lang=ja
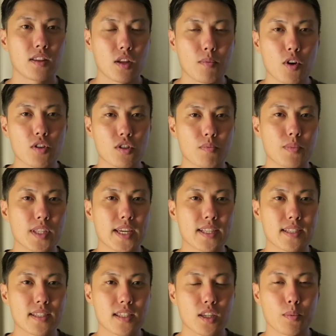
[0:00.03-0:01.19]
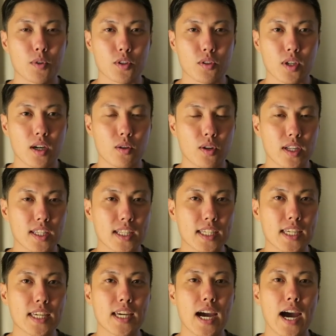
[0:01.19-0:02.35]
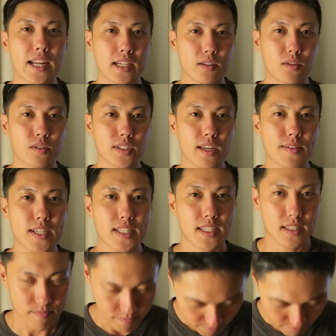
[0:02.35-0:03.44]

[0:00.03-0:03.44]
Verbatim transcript: どうも、ショッピンです。今日も動画をご覧いただきありがとうございます。